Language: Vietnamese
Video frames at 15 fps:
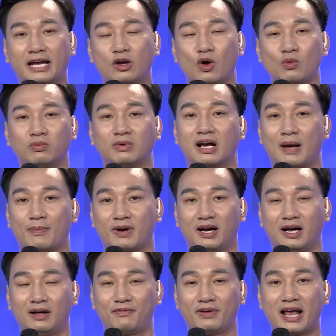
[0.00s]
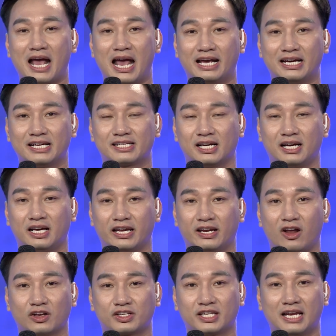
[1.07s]
hãy cùng gặp gỡ với hai người
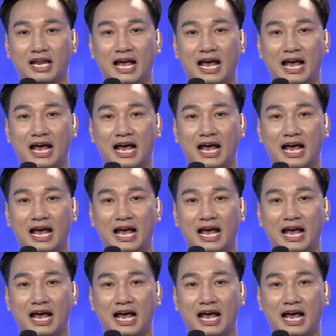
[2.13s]
chơi Đó chính